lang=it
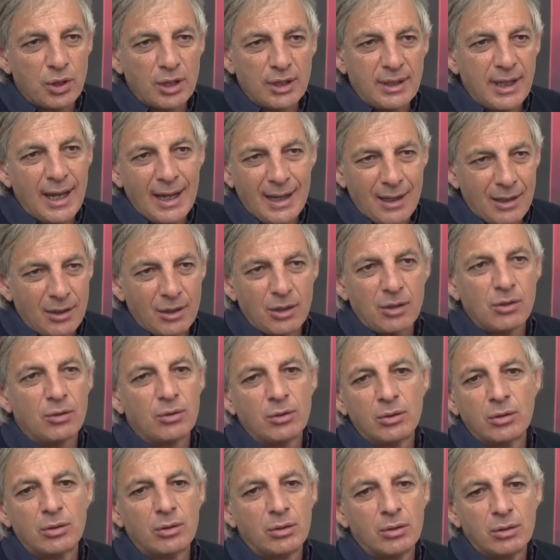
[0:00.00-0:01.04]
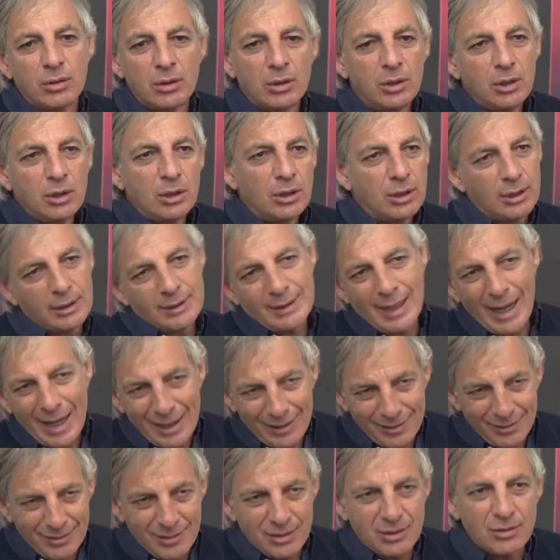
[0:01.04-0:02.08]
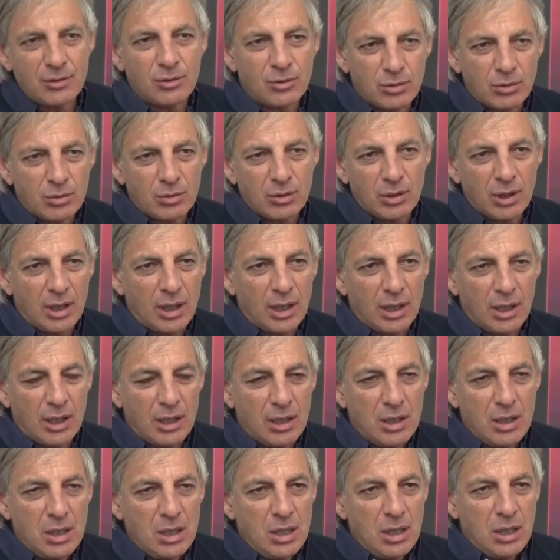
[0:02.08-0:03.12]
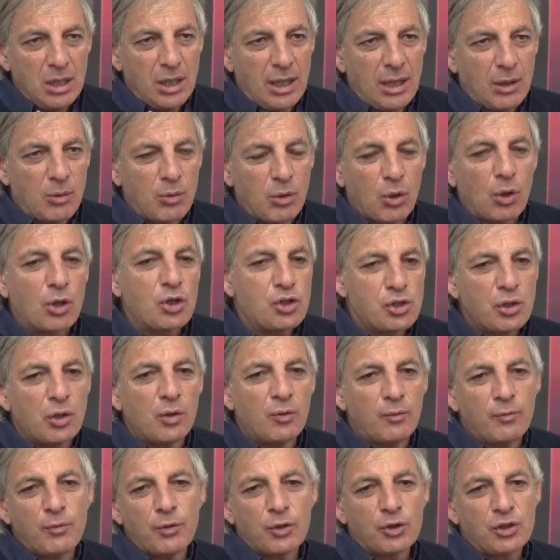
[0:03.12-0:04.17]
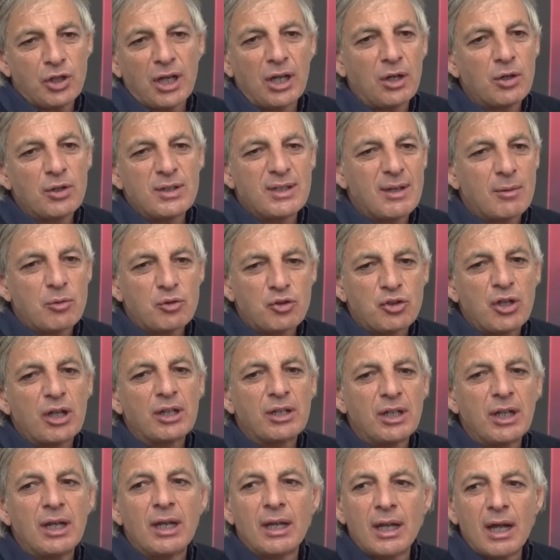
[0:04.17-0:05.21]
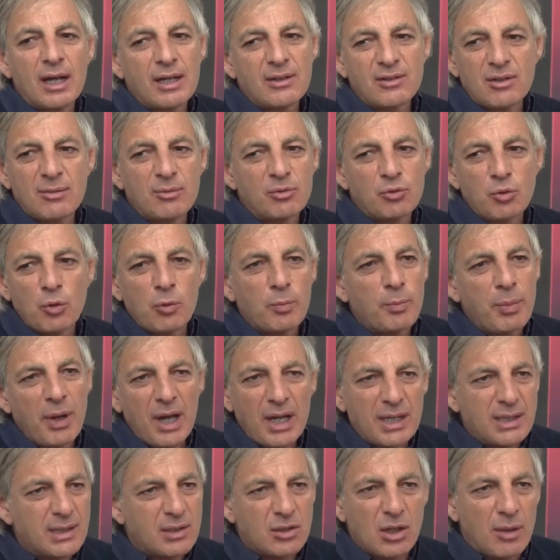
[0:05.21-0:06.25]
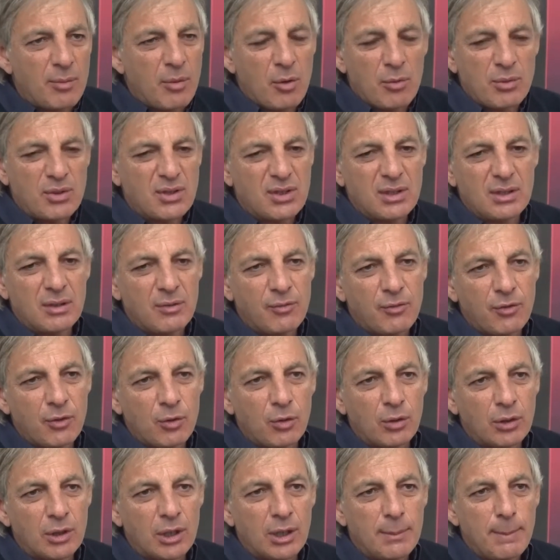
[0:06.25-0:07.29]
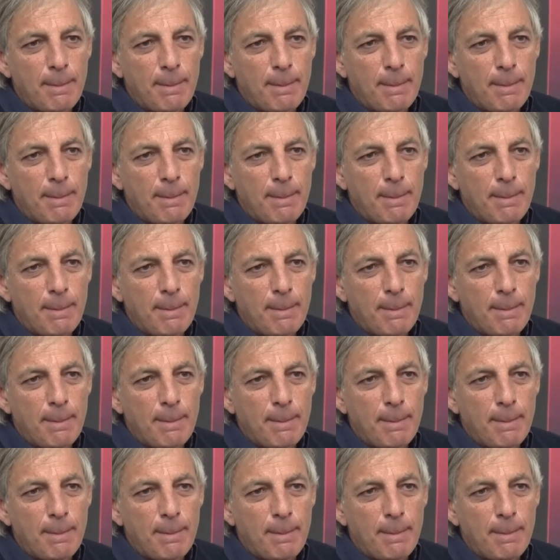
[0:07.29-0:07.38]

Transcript: tecnico, tattico e, e, quello che ci conforta è che noi siamo stati là sempre sul pezzo e l'abbiamo messo in difficoltà.